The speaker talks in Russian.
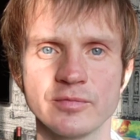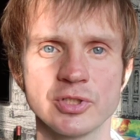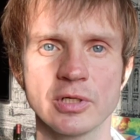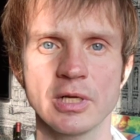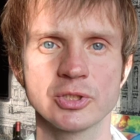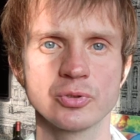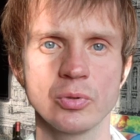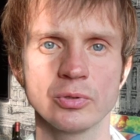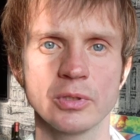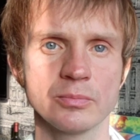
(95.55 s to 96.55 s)
вчера
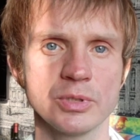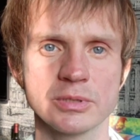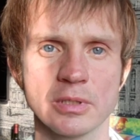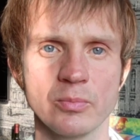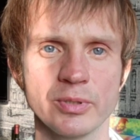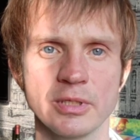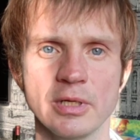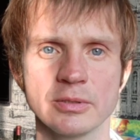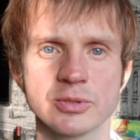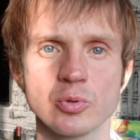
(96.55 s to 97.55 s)
шел, там, не знаю,
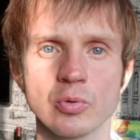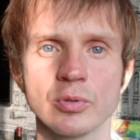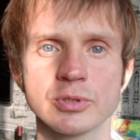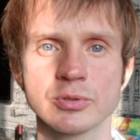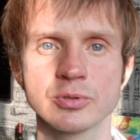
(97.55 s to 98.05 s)
потерял 100,